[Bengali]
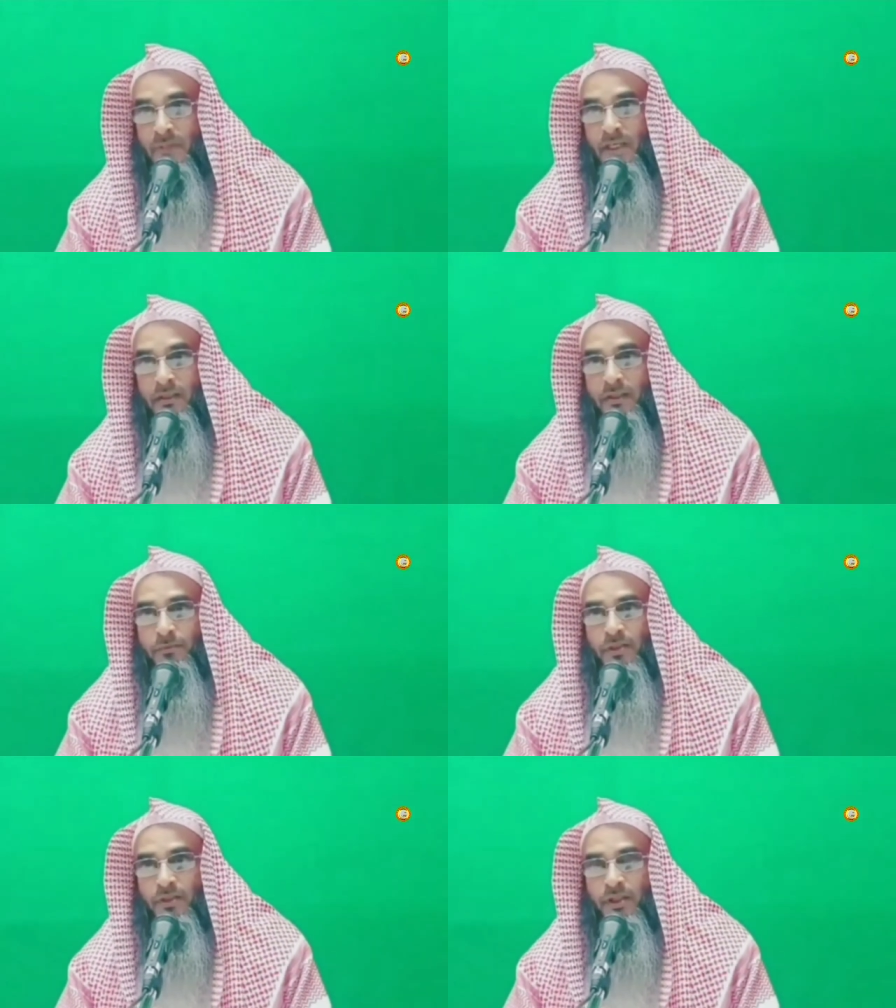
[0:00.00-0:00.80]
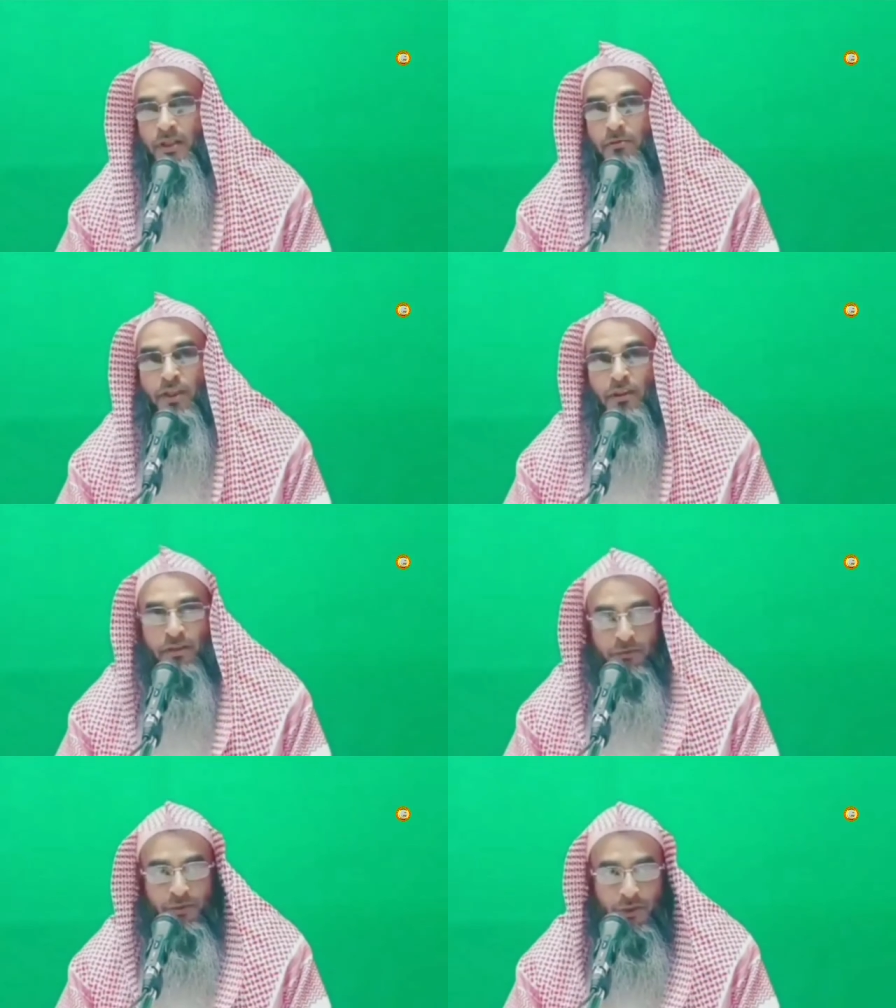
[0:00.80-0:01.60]
দেখতে পাচ্ছি এবং
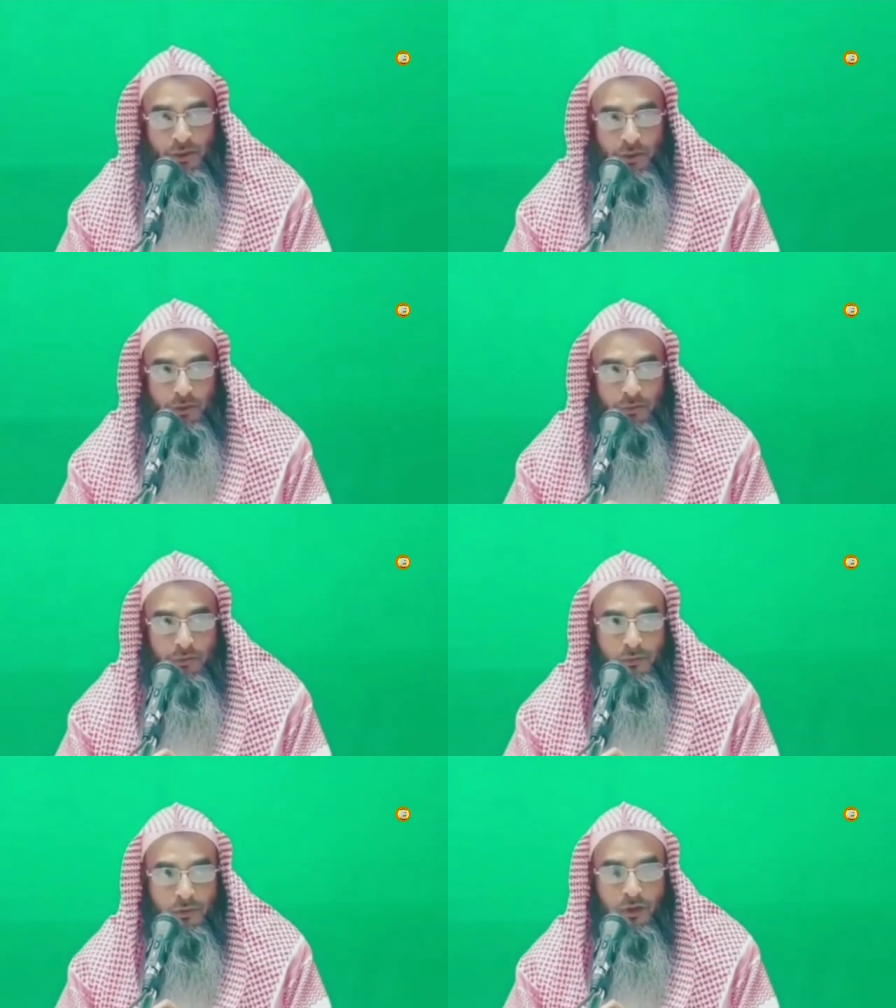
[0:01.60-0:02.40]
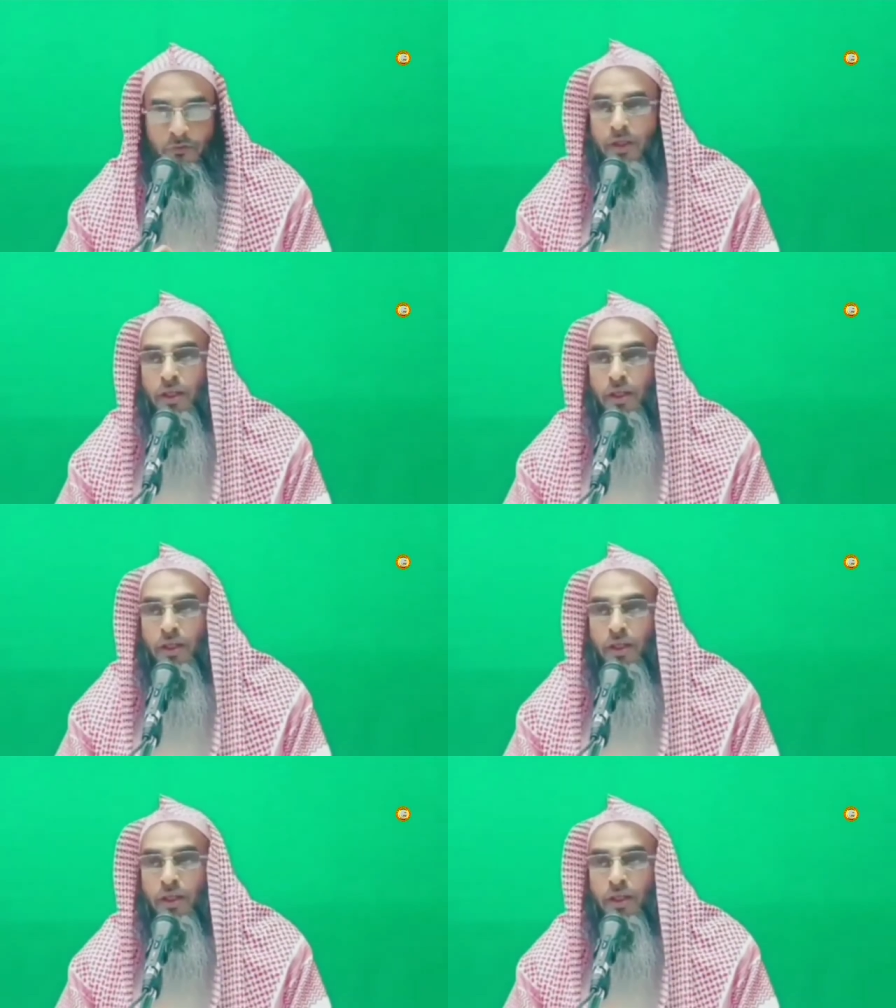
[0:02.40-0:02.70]
জানতে পারছি নবী